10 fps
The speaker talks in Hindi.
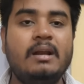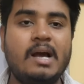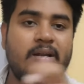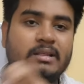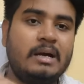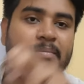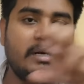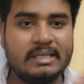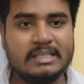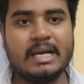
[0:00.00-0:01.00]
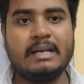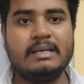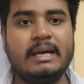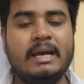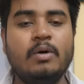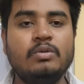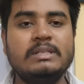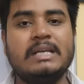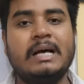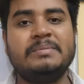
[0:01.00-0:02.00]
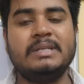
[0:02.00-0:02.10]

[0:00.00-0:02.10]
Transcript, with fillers: नागरिकता बढ़ती जा रही है उस हिसाब